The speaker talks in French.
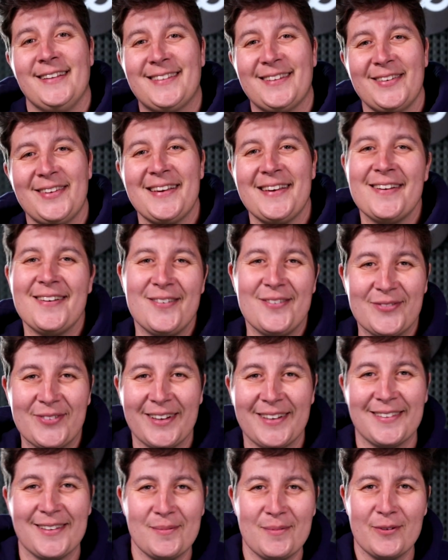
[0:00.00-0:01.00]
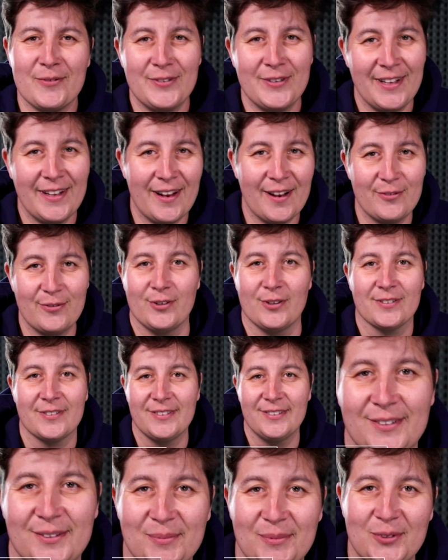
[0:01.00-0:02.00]
et c'est vrai, en vrai, ça m'a filé de la
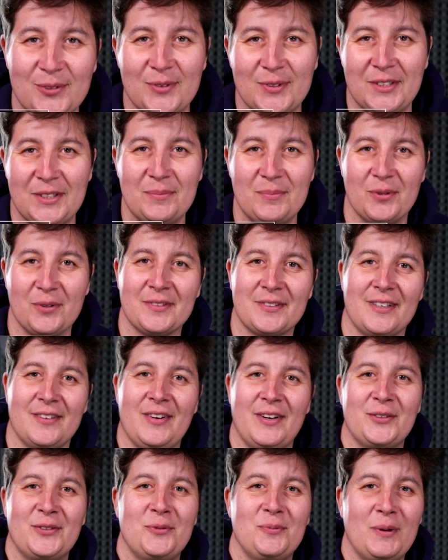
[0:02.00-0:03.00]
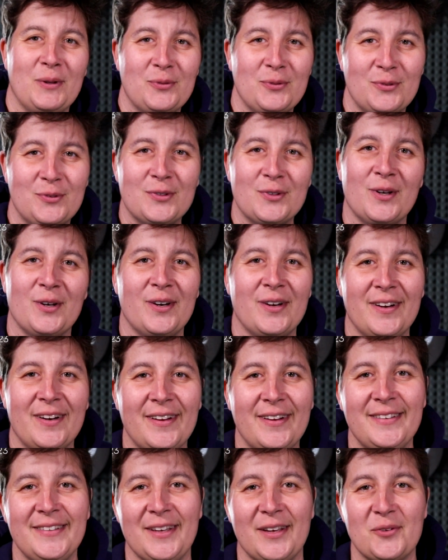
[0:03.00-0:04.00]
force. Je me suis dit, bon, ça va, je suis pas toute
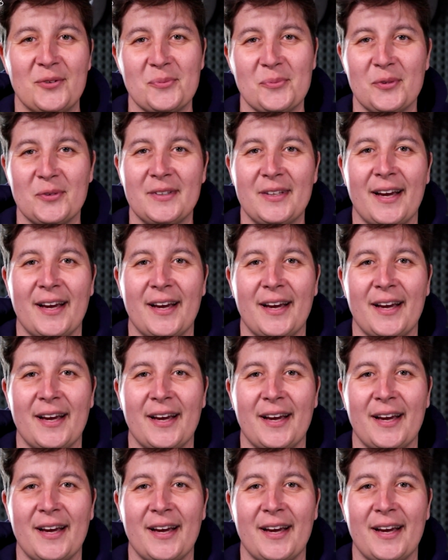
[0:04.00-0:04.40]
seule, il y a du monde